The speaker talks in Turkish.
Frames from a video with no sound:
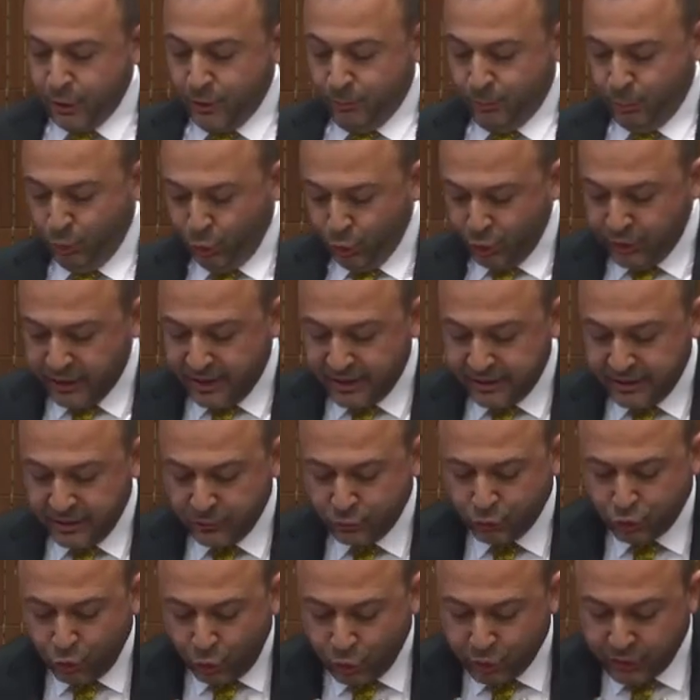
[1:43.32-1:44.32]
Bu önerge
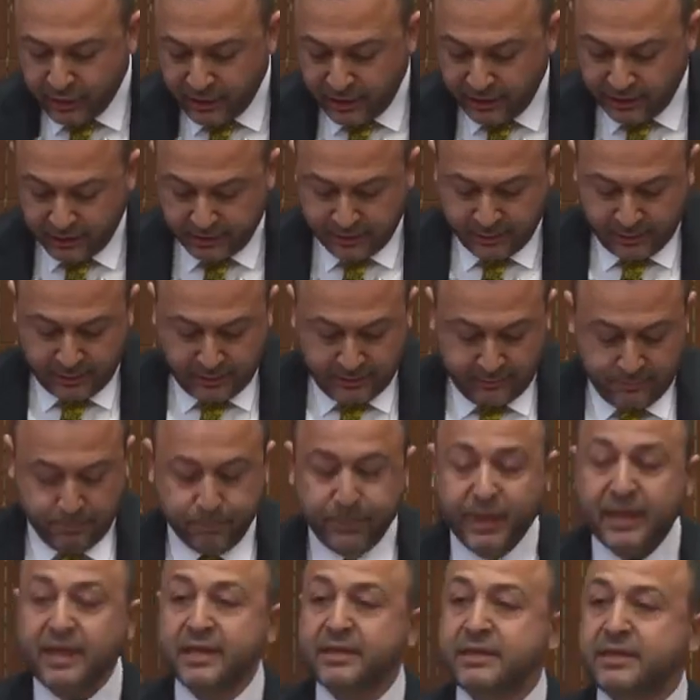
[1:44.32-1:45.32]
sonra
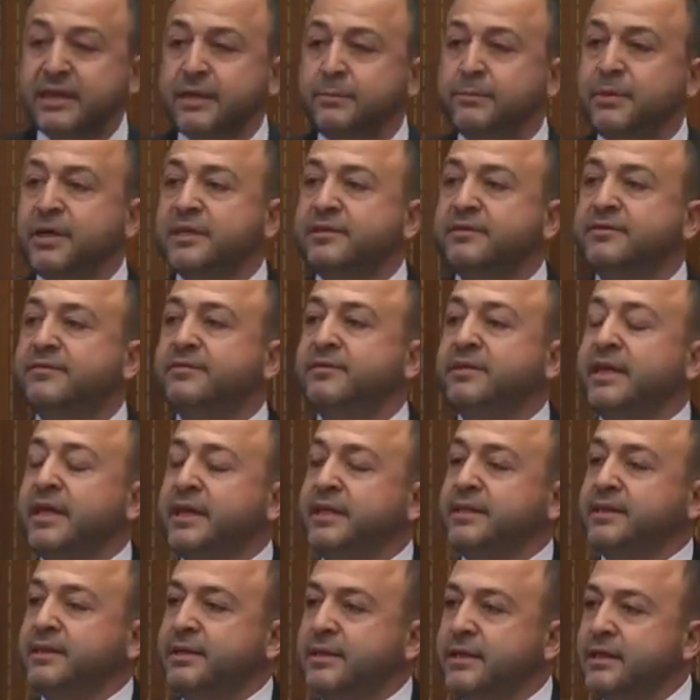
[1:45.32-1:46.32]
belediye meclisine
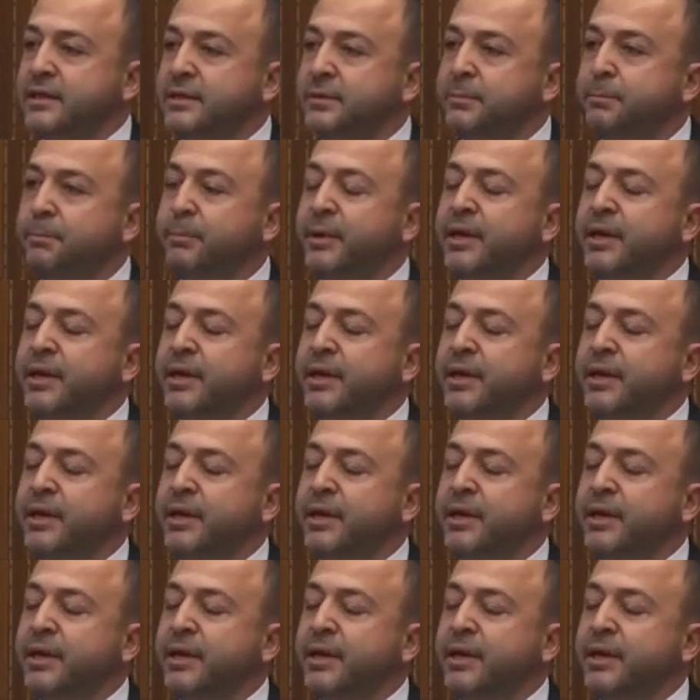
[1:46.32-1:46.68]
indi.